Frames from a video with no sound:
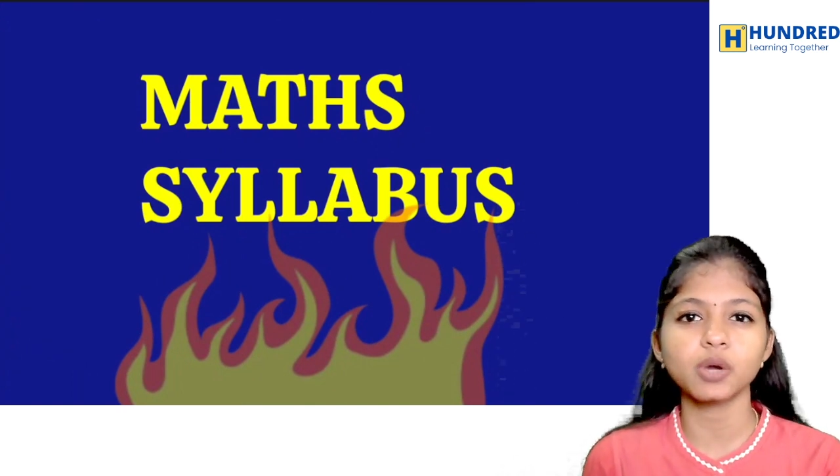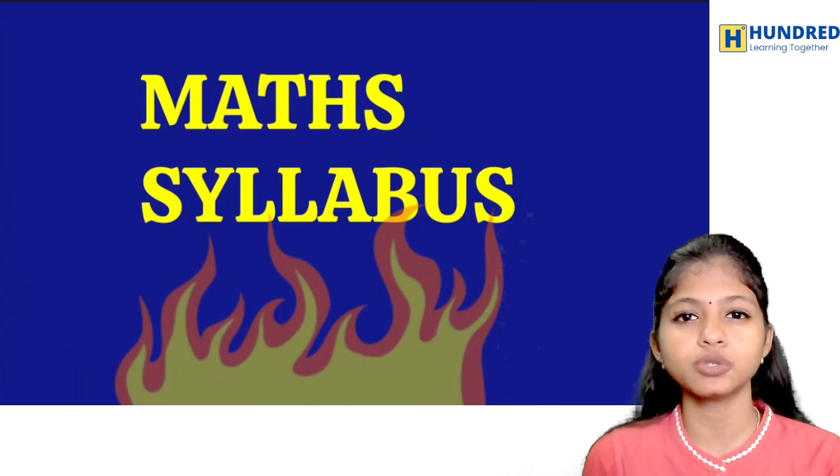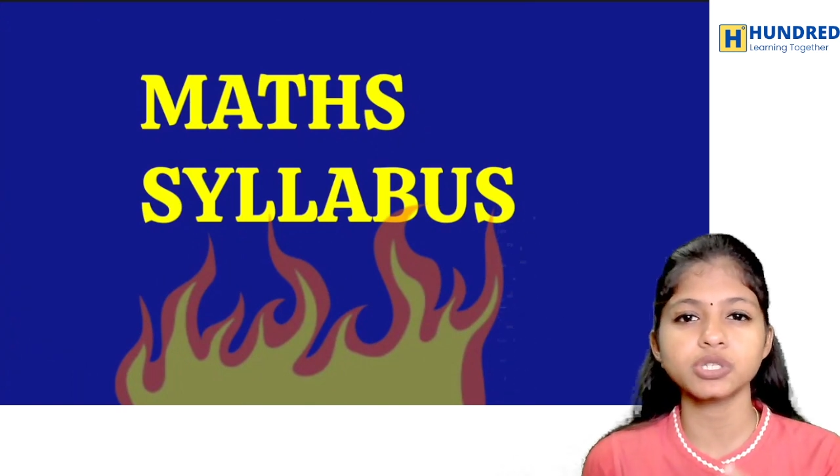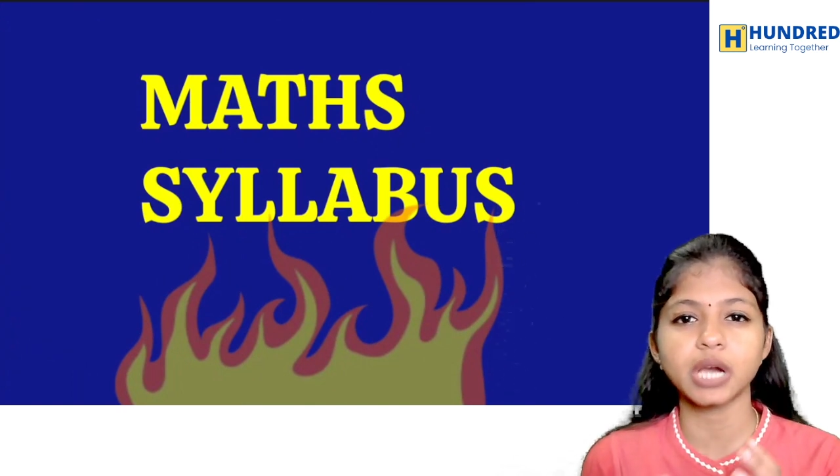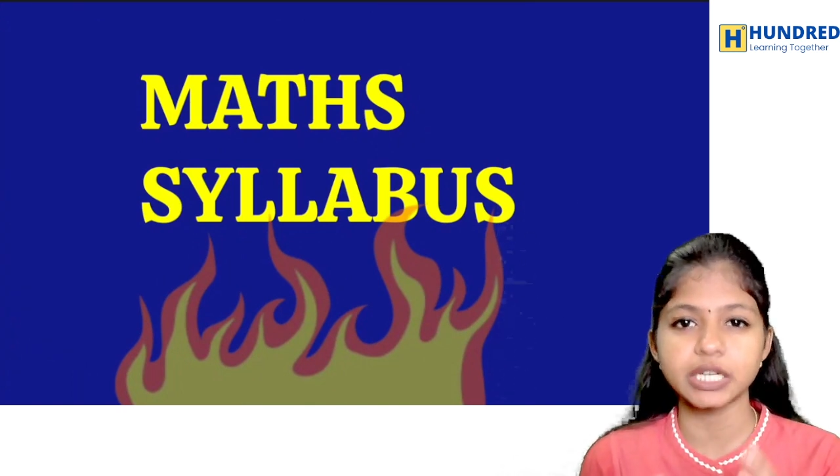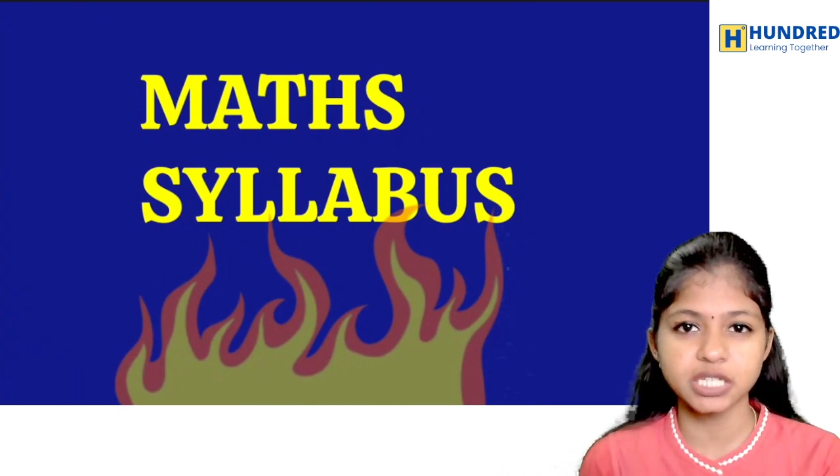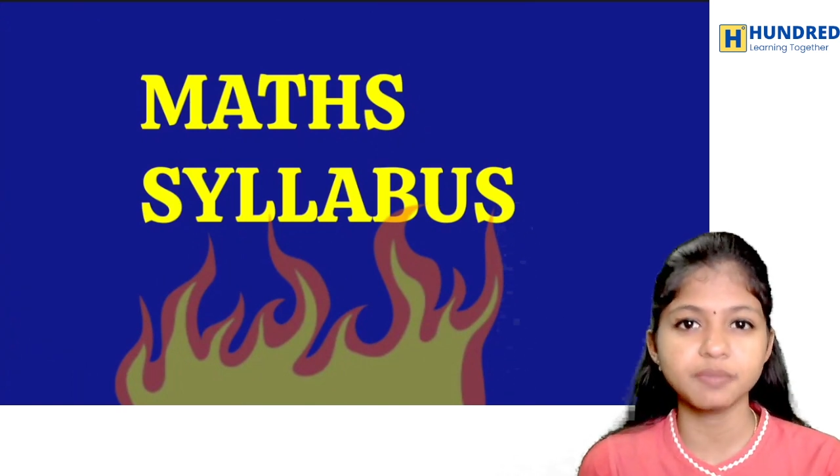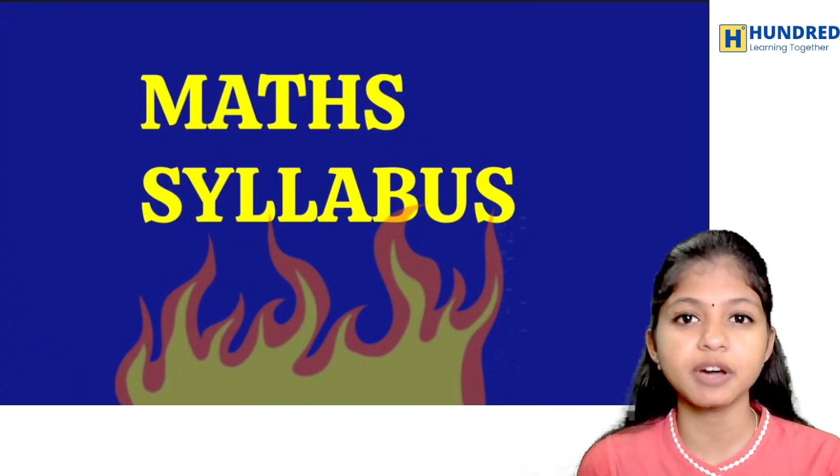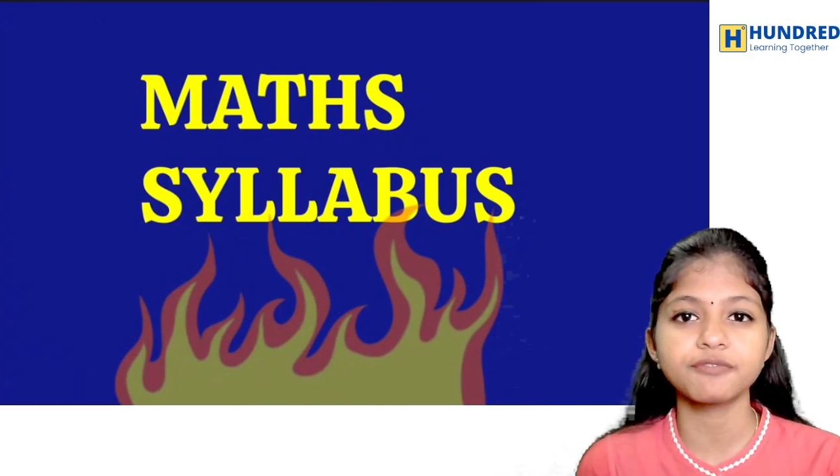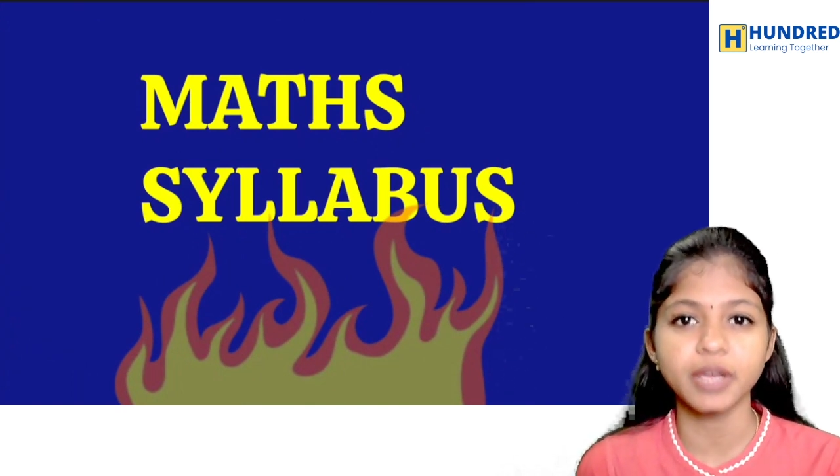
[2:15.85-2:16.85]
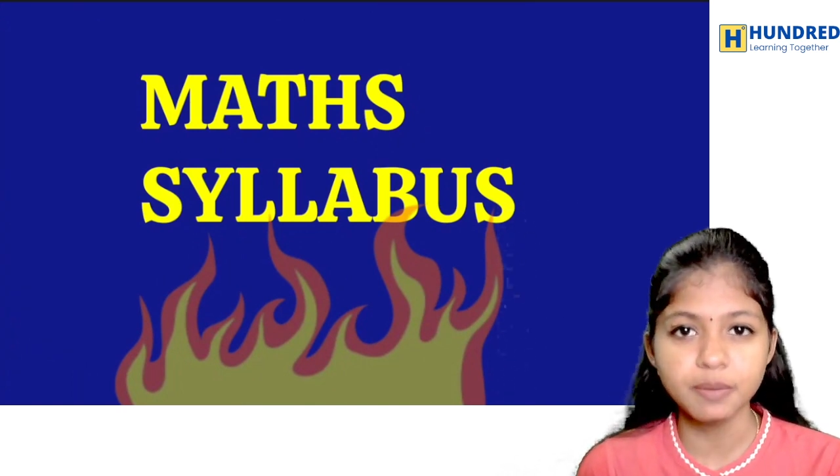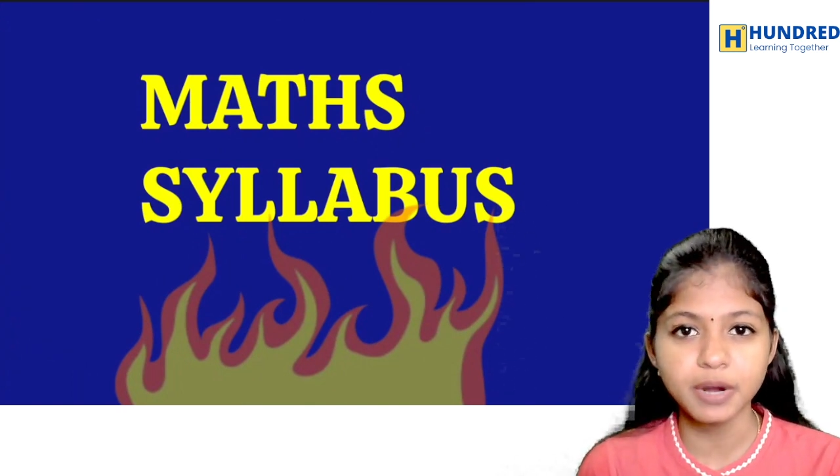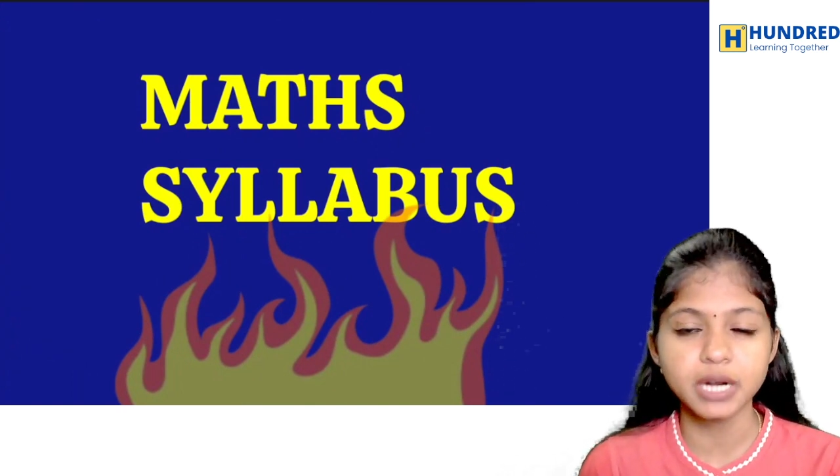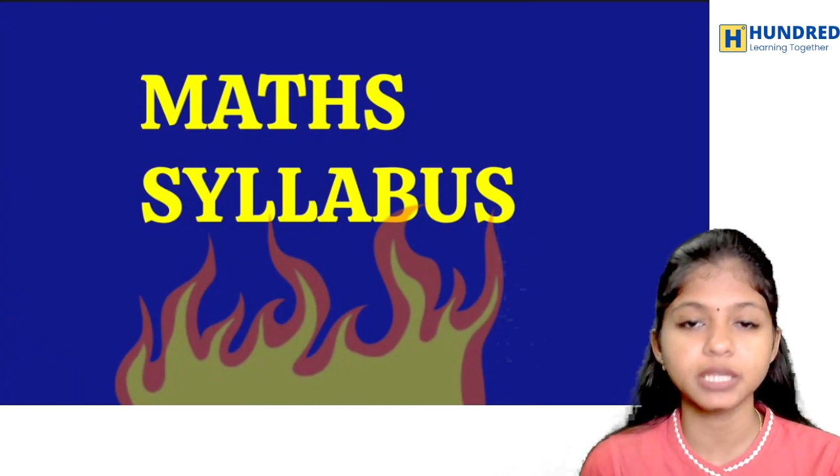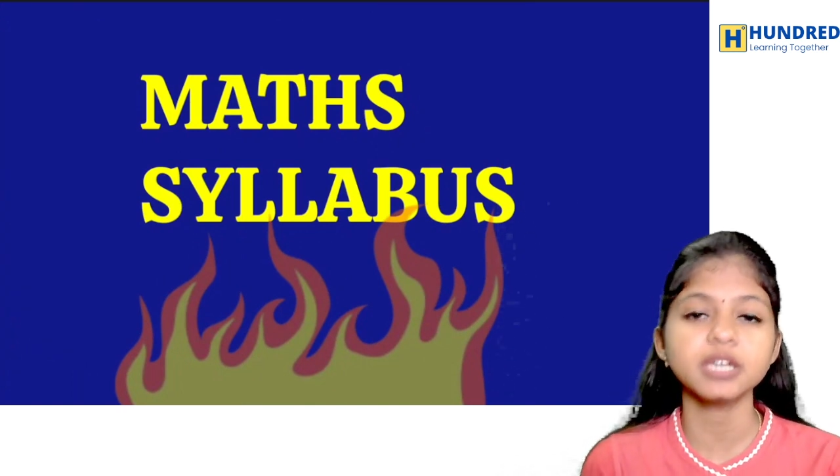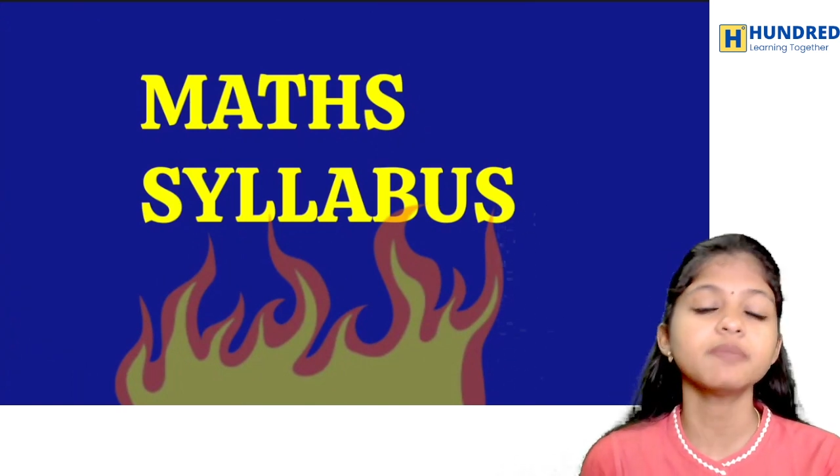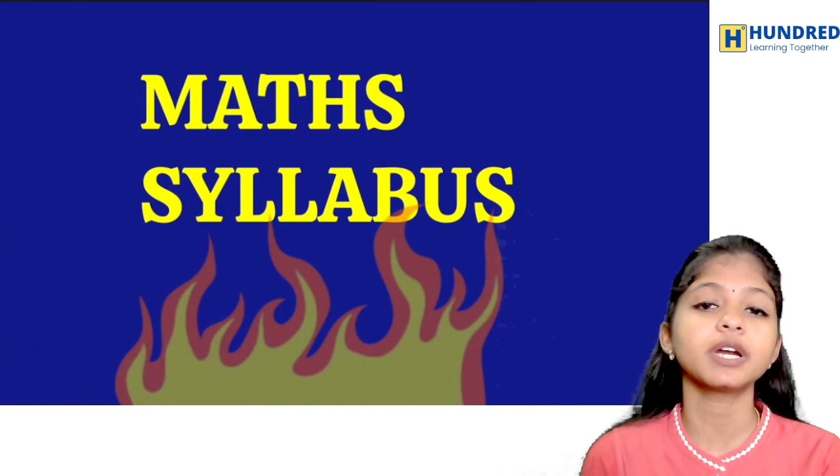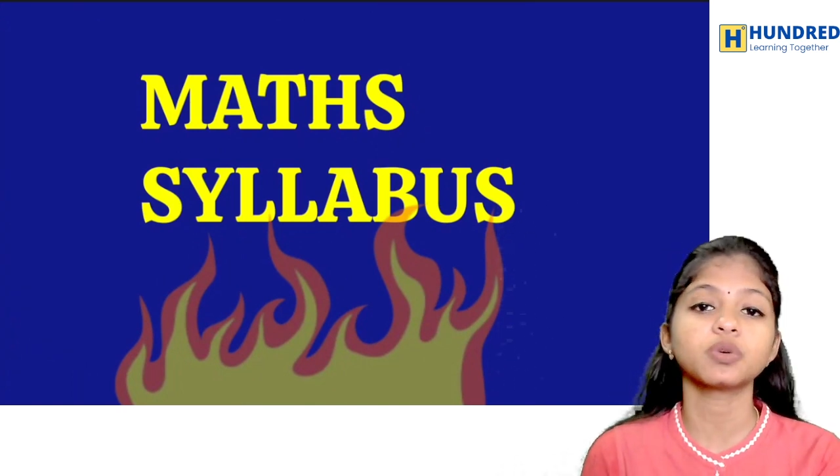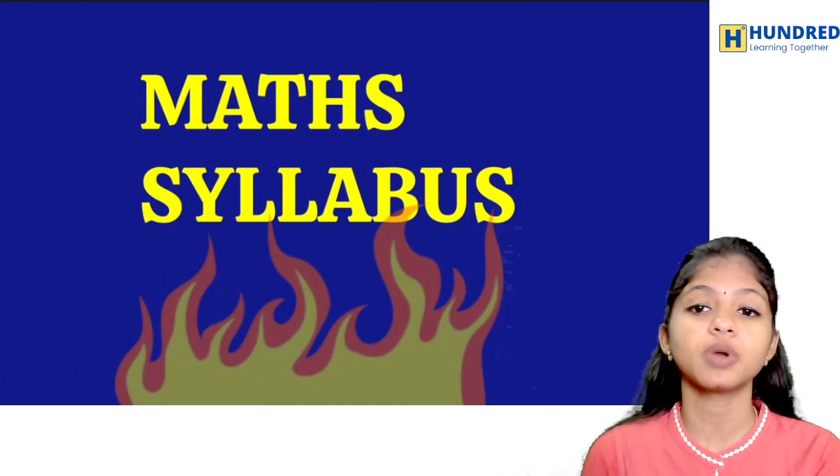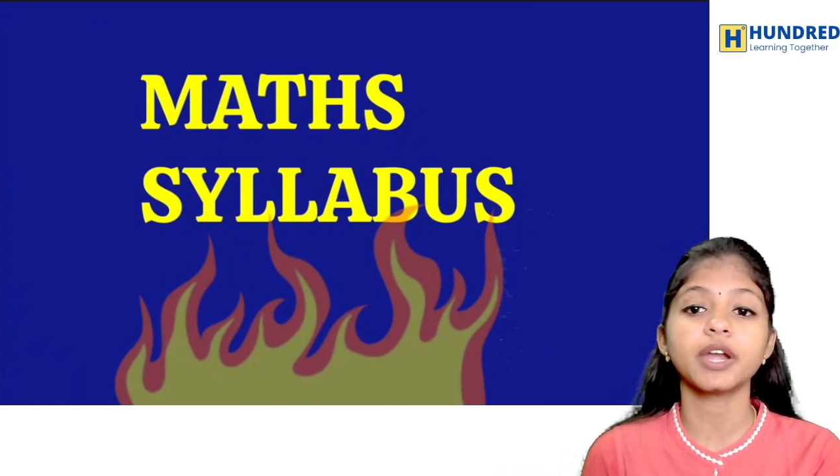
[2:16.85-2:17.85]
கொஞ்சம் கஷ்டமாக ஃபீல் பண்ணுறது
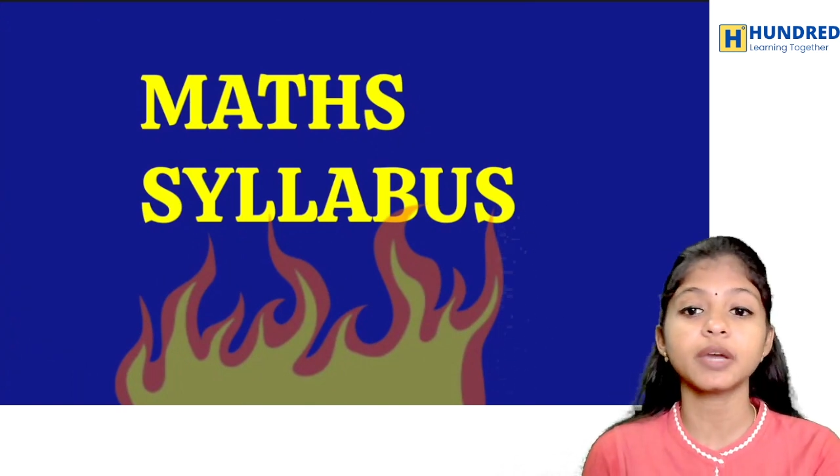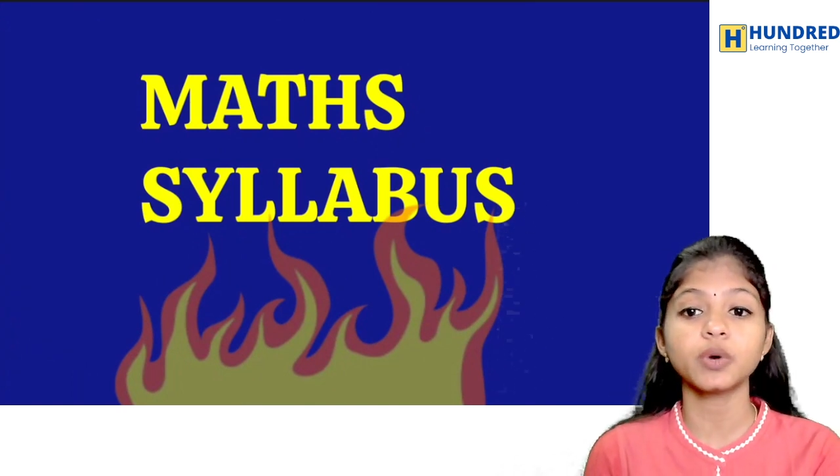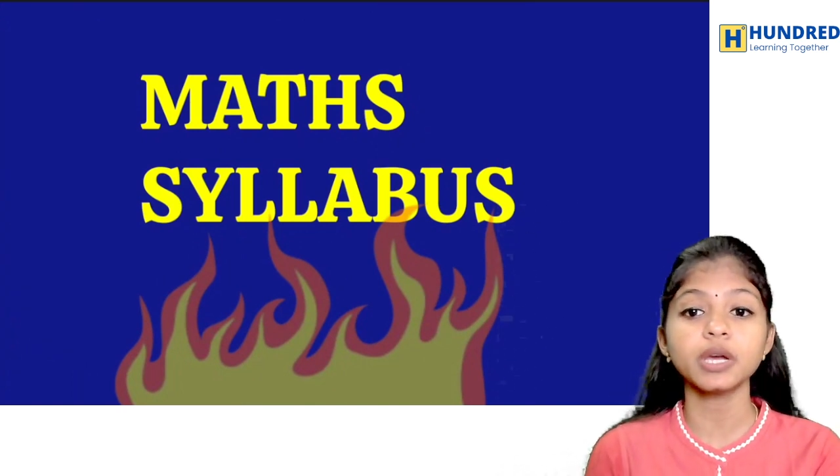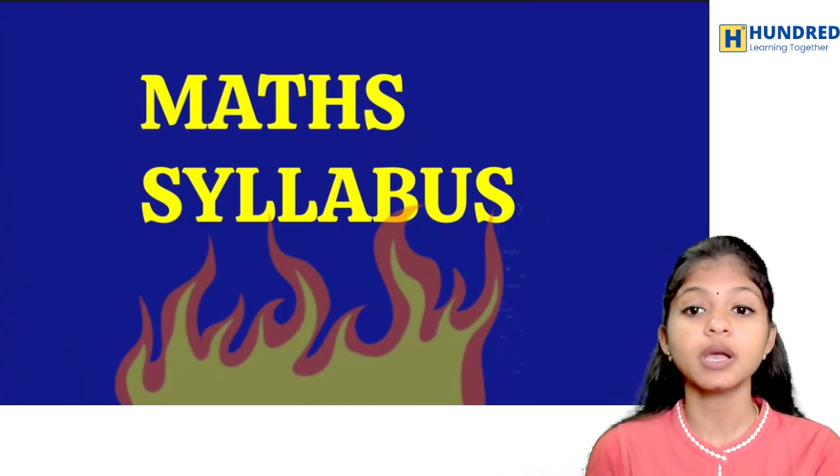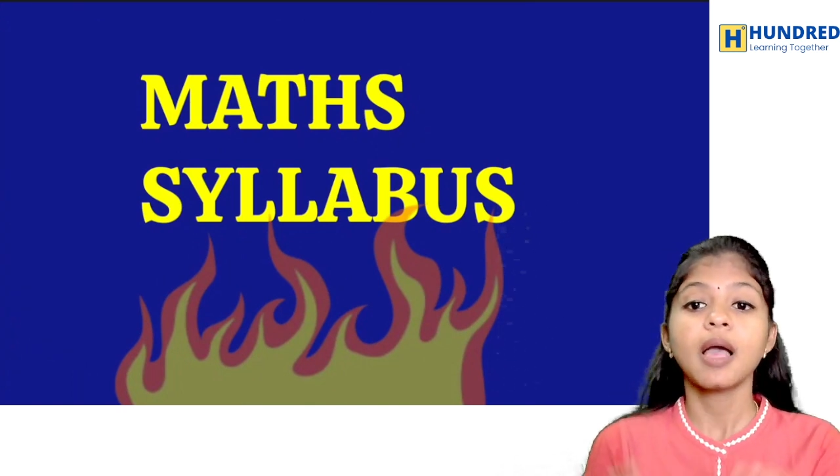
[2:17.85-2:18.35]
பட் உங்களுடைய ஒரு